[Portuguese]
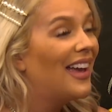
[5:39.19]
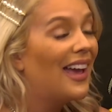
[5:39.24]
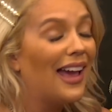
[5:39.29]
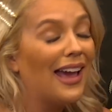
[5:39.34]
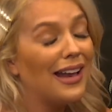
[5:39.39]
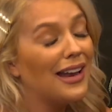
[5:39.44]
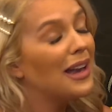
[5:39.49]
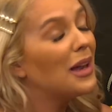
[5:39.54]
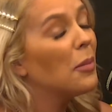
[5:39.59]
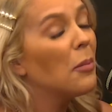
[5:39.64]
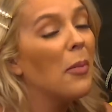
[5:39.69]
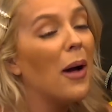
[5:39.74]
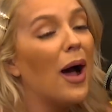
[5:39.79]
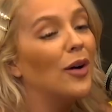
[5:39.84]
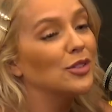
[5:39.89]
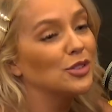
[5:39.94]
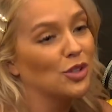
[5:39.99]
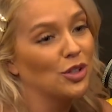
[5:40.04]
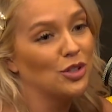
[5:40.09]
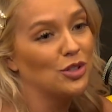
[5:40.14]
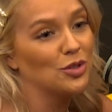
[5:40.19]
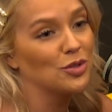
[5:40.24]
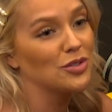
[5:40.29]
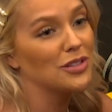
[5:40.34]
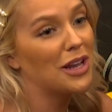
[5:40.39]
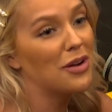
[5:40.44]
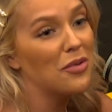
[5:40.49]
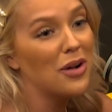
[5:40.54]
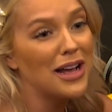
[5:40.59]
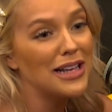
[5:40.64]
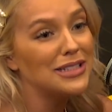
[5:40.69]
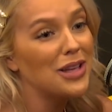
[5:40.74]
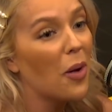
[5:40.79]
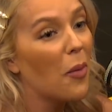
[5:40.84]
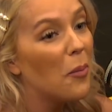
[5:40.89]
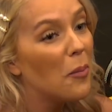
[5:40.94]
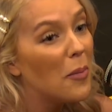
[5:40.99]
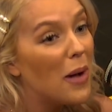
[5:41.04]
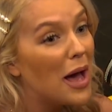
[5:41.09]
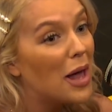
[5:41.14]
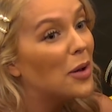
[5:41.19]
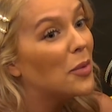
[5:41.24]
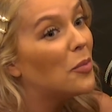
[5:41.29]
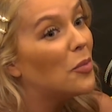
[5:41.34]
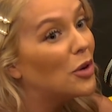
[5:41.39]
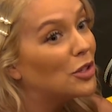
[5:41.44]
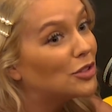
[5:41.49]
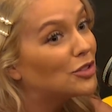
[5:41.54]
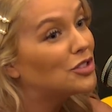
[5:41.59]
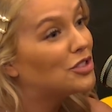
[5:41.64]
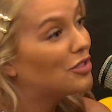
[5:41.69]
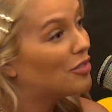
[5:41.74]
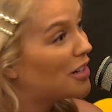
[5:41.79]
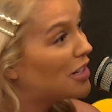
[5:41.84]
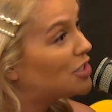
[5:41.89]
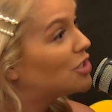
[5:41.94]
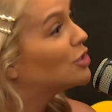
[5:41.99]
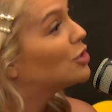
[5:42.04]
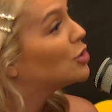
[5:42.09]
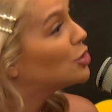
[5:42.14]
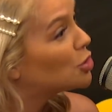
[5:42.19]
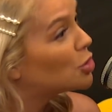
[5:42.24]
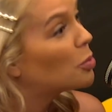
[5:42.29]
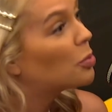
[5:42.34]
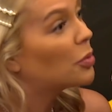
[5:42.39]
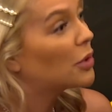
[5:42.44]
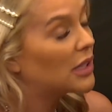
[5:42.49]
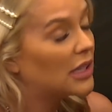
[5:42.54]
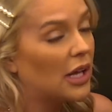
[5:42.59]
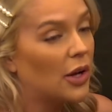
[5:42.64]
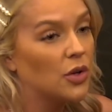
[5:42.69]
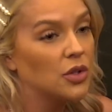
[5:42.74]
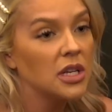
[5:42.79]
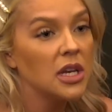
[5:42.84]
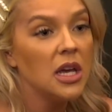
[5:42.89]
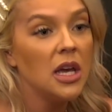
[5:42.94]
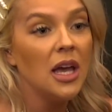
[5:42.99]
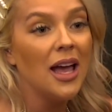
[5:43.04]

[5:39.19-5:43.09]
Era animal os dois juntos, era um casal, mano, muito divertido juro por Deus.